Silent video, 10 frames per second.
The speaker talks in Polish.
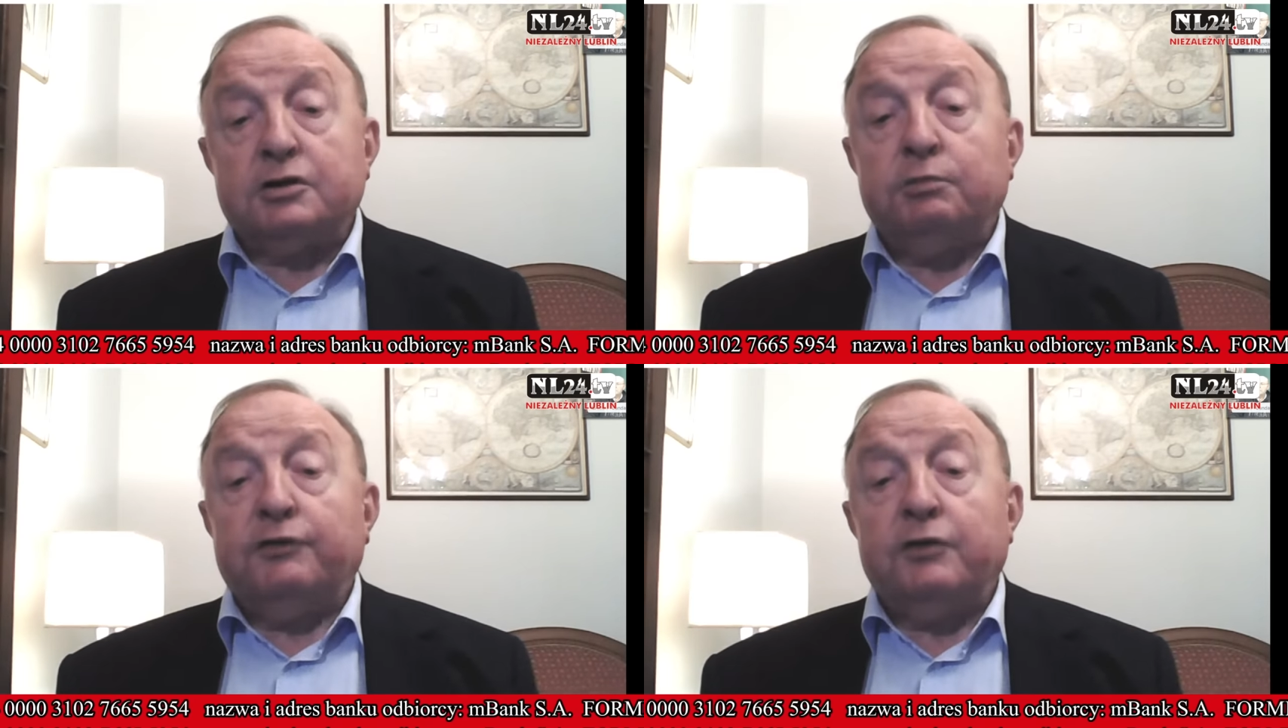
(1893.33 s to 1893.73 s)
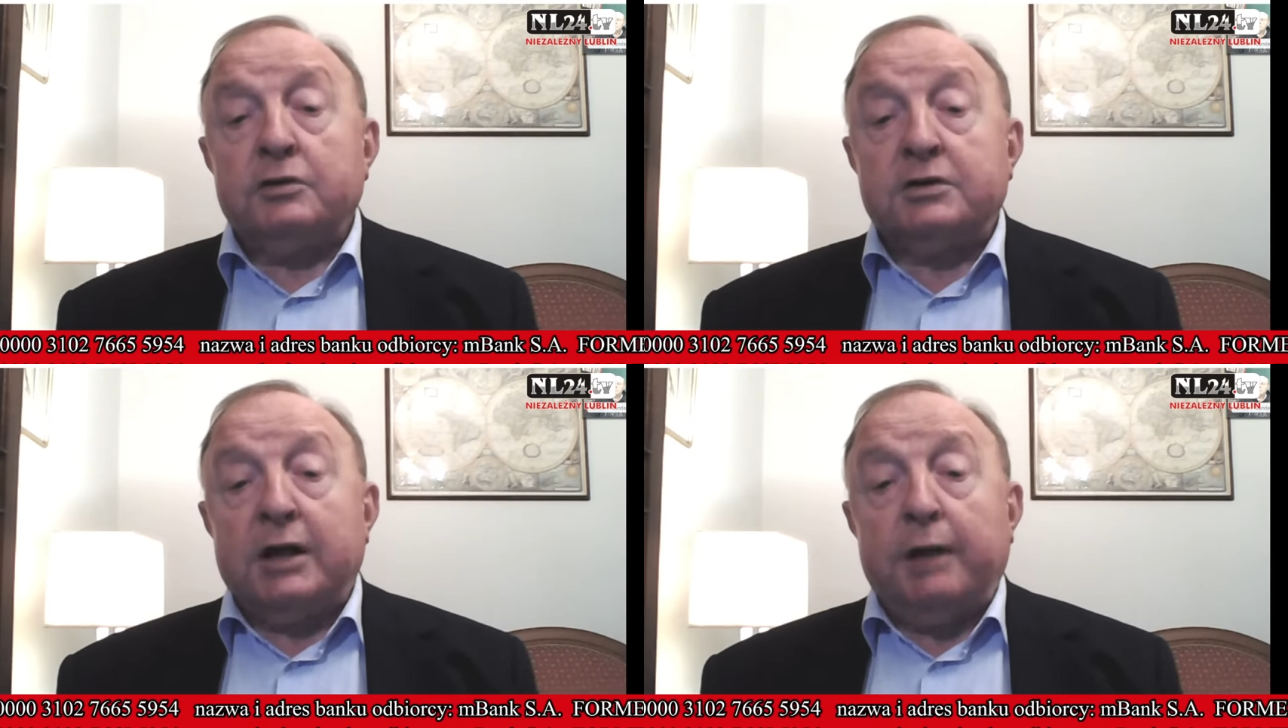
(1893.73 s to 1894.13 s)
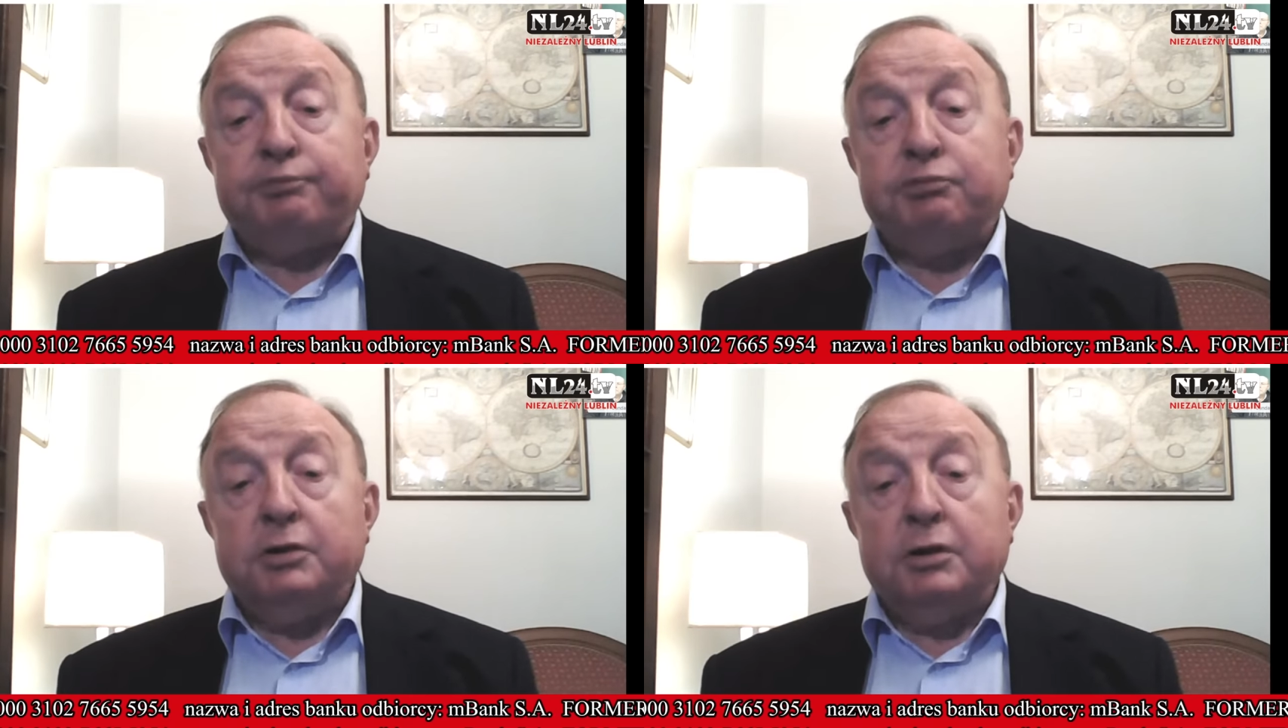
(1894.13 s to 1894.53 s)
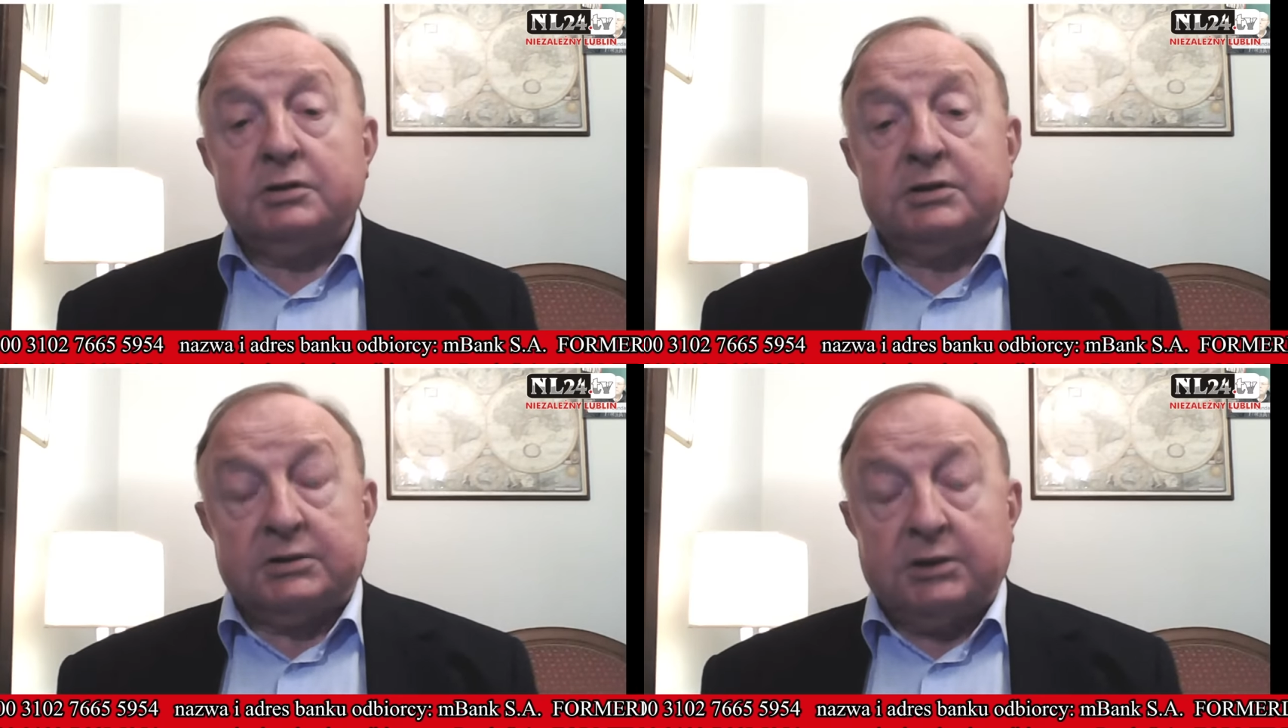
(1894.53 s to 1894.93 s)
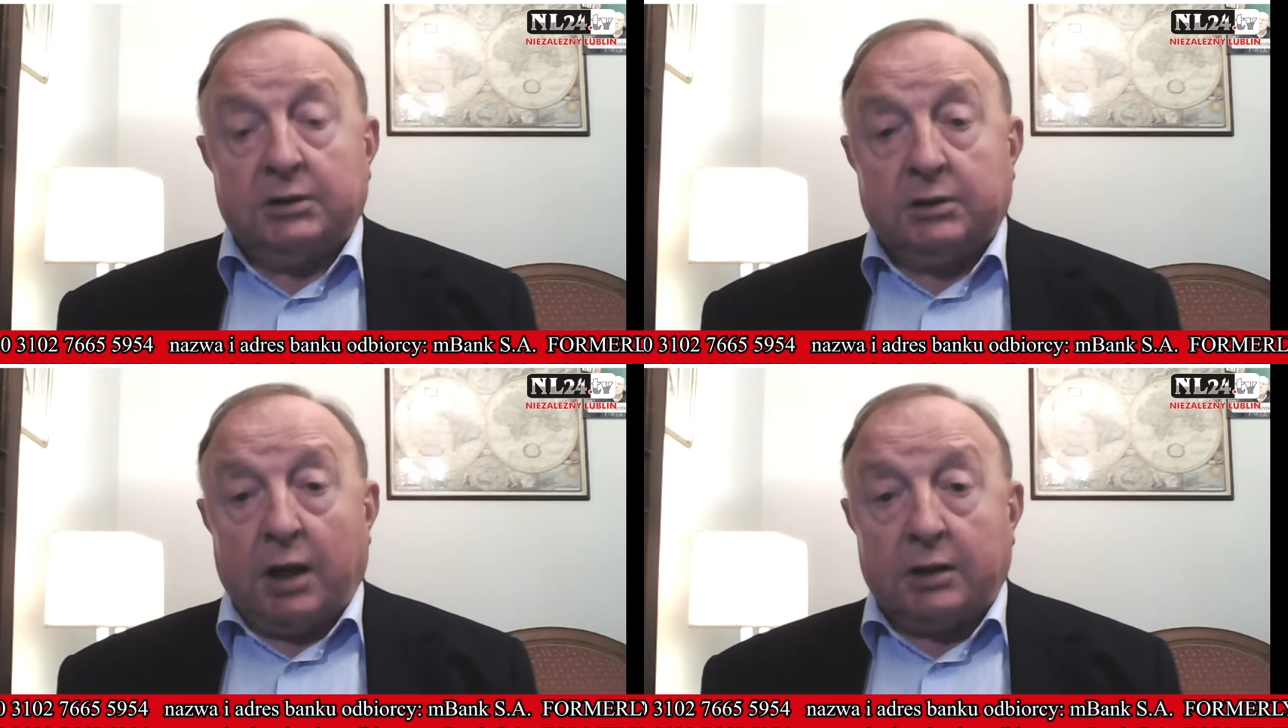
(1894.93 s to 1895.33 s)
zobowiązania płynące z
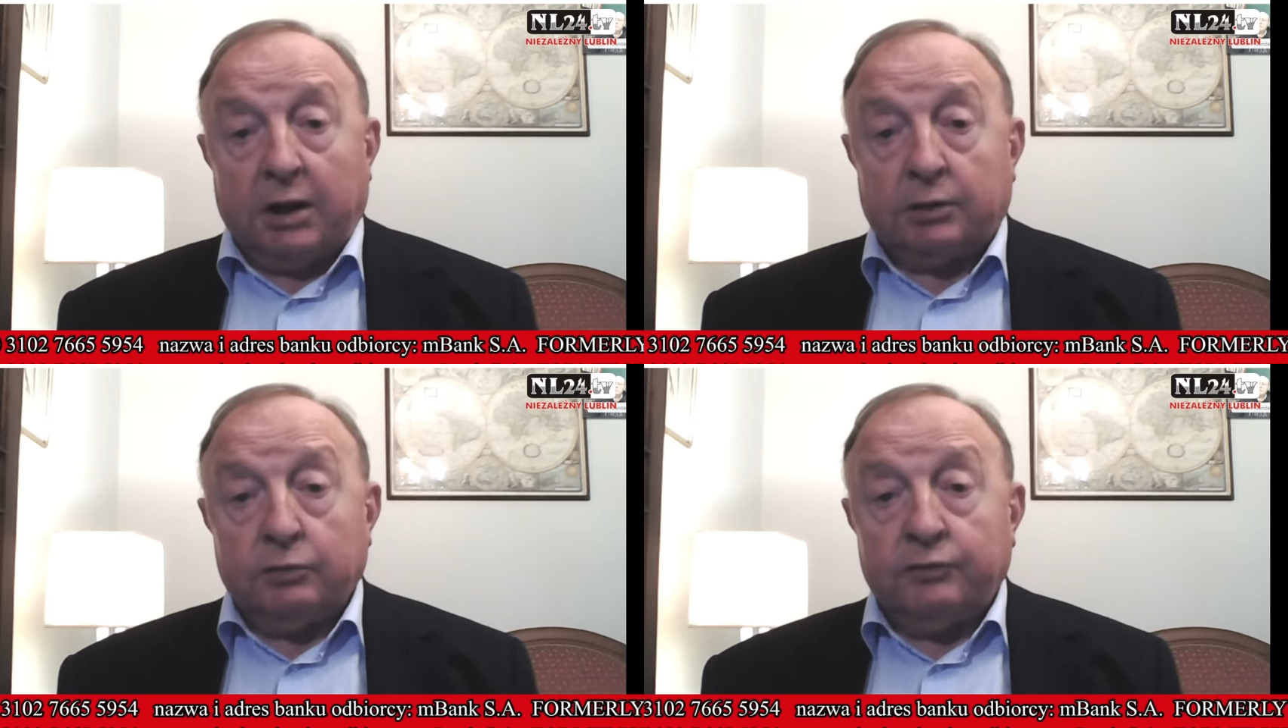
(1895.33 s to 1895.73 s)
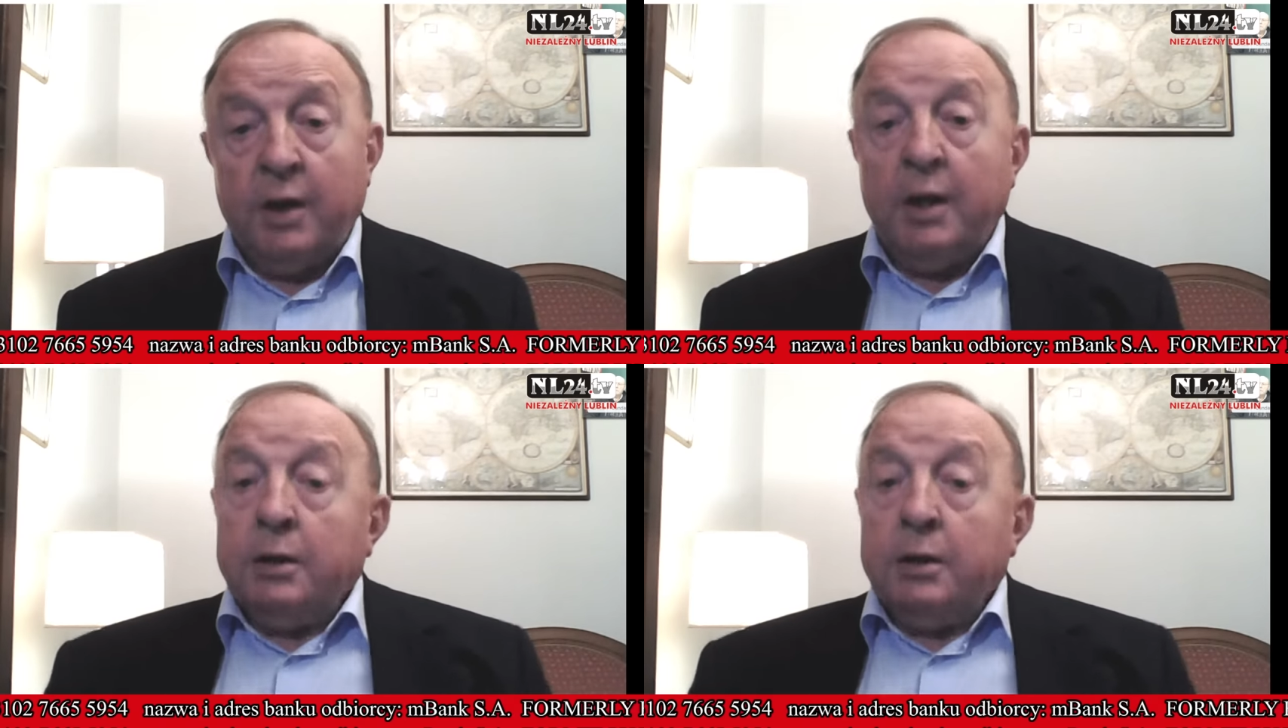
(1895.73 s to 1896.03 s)
tych traktatów.